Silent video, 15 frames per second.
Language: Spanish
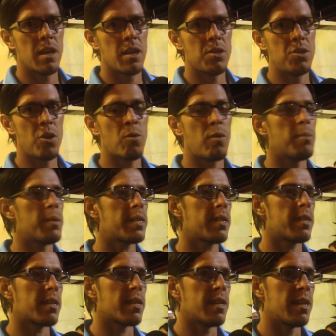yo
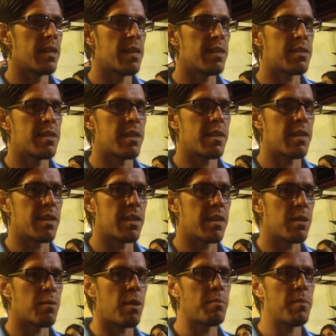igualmente, este,
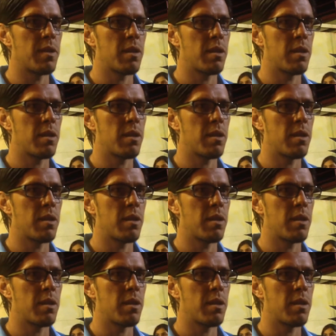igual...